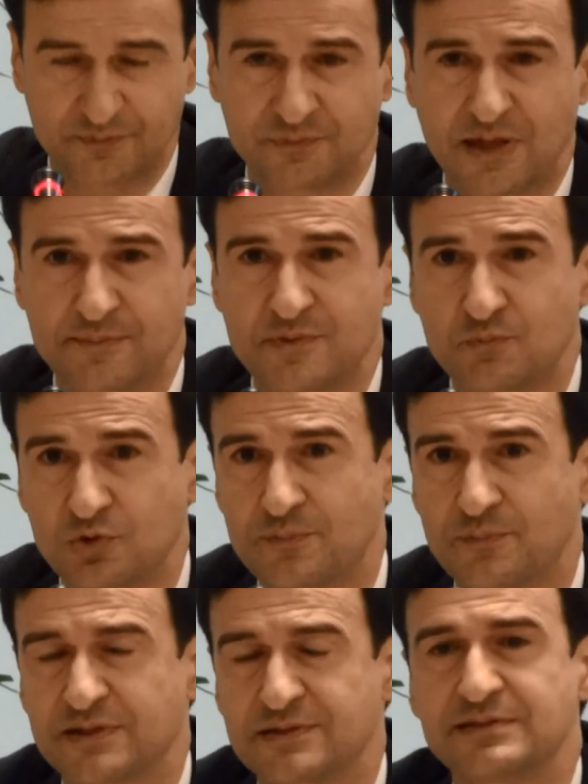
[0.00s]
también puede
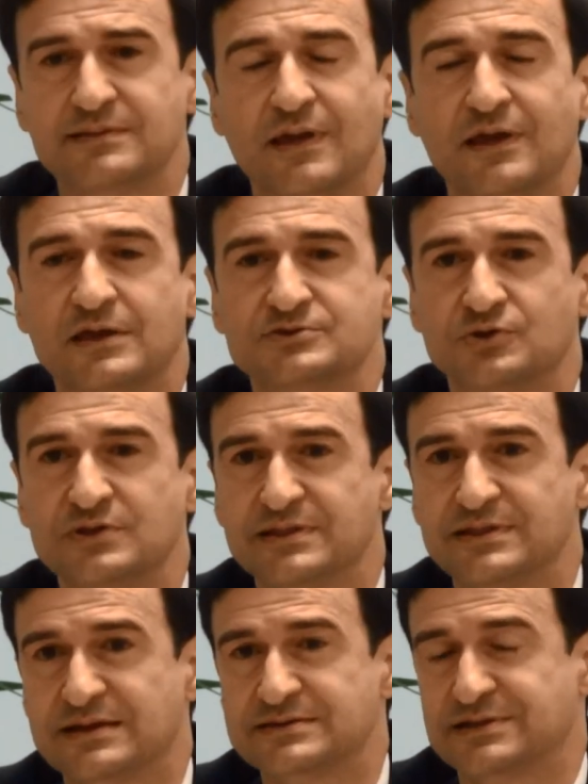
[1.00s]

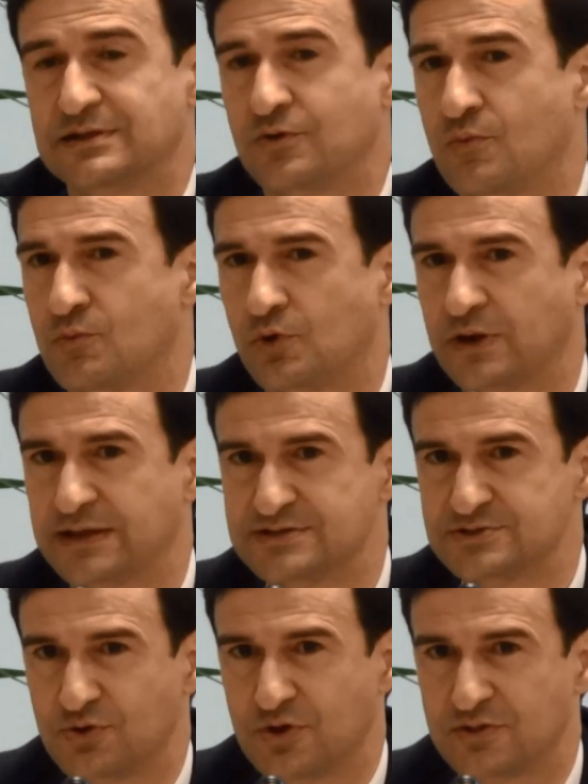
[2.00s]
solicitarse como
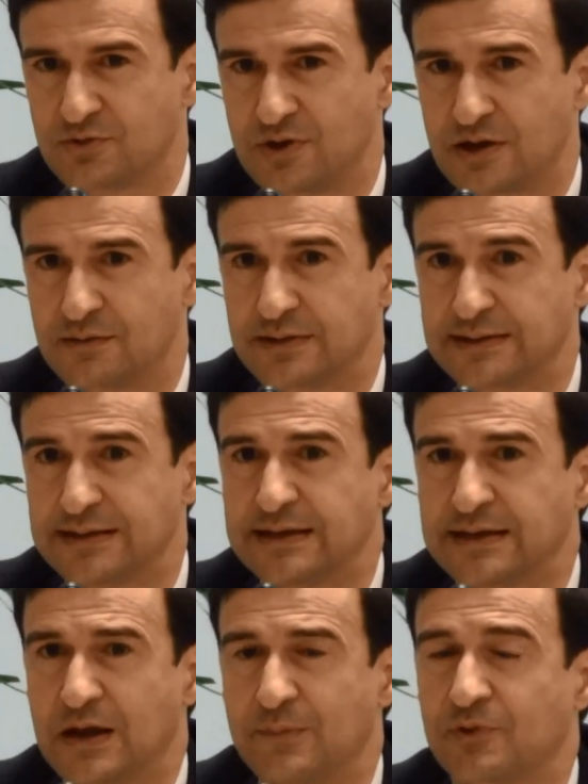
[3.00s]
registro nacional.
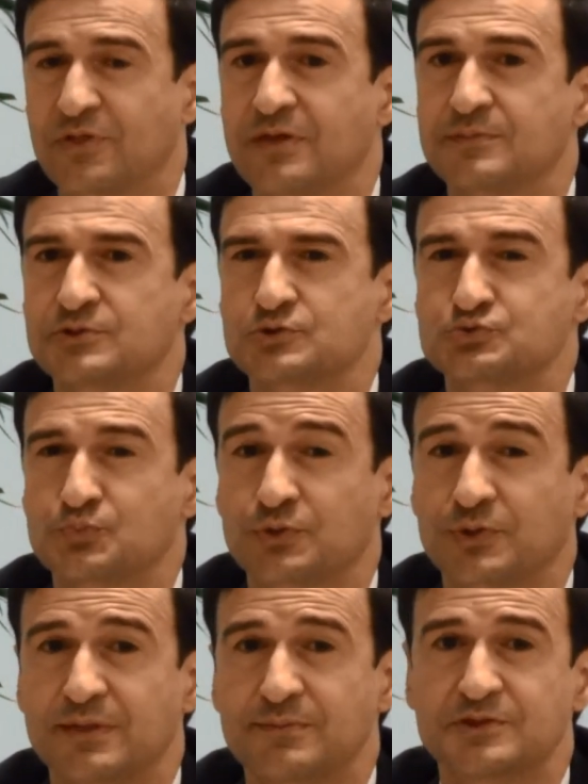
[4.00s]
El procedimiento es un
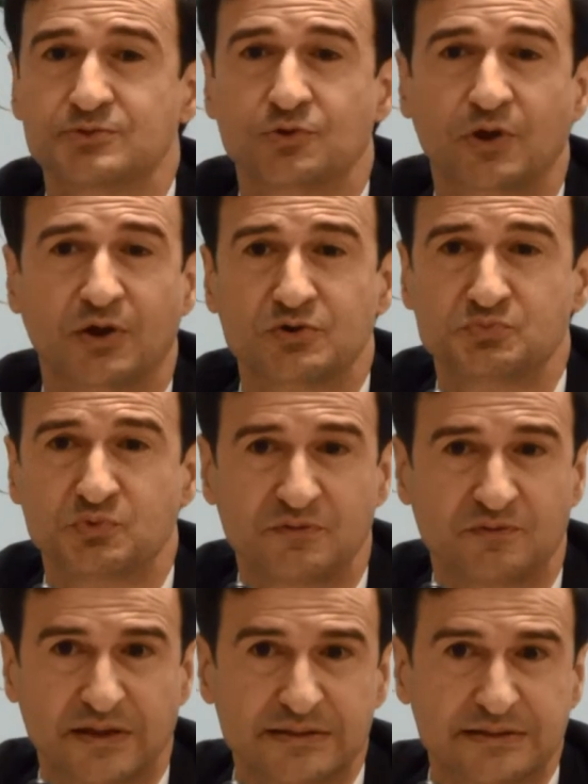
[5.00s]
procedimiento que no es muy
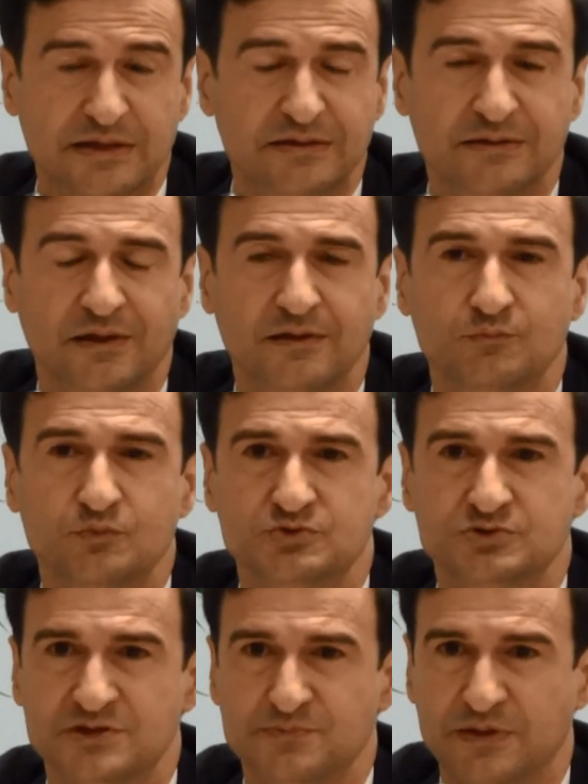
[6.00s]
diferente en,
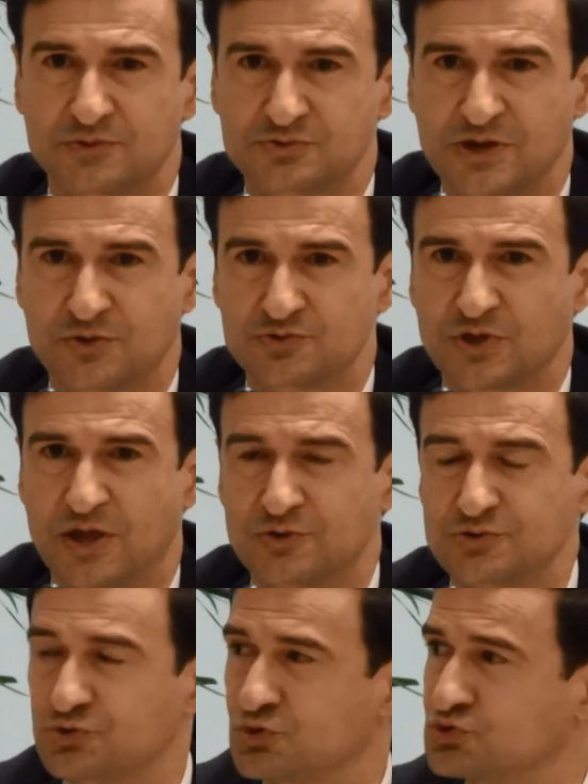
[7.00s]
muchos aspectos a los que
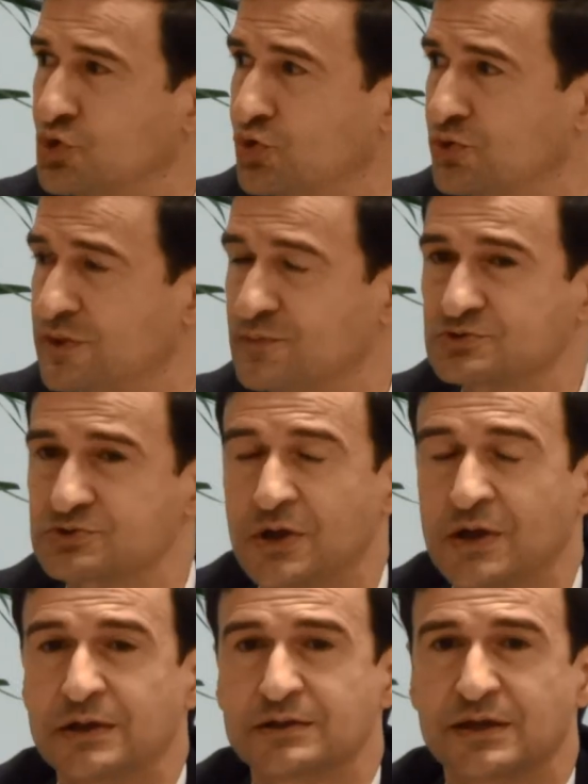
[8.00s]
nosotros conocemos.
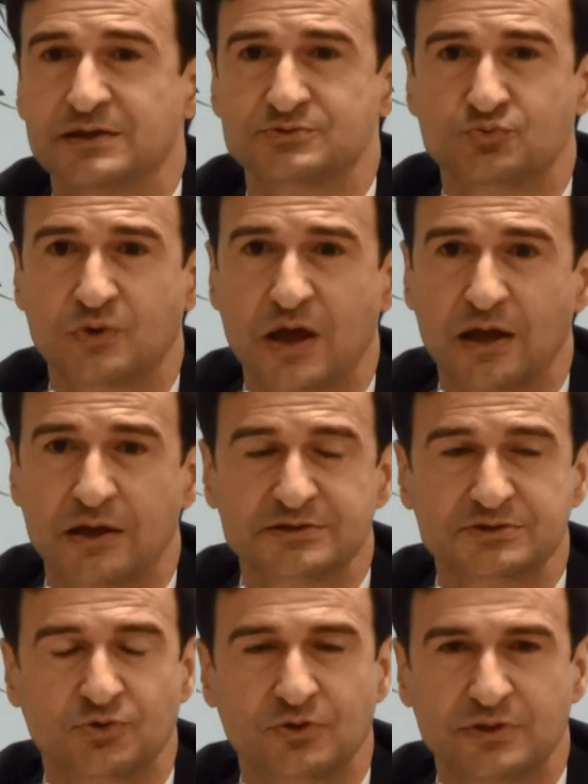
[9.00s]
Es una,
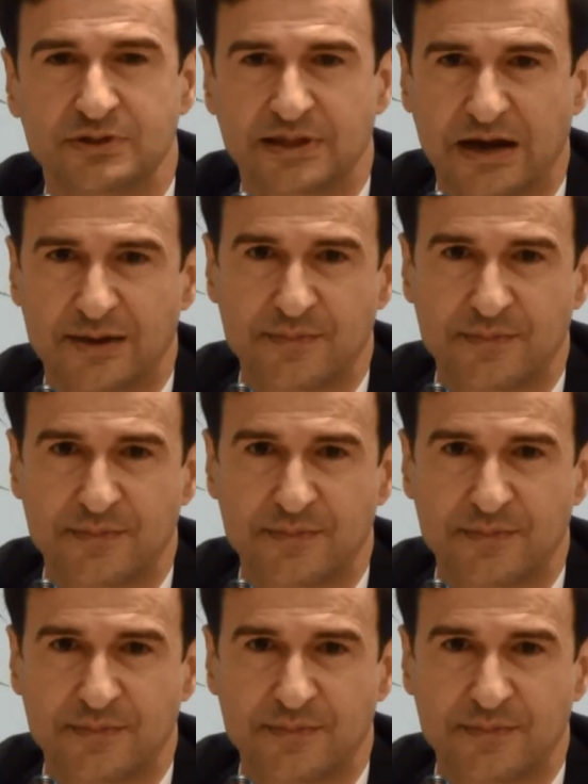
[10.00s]
se solicita la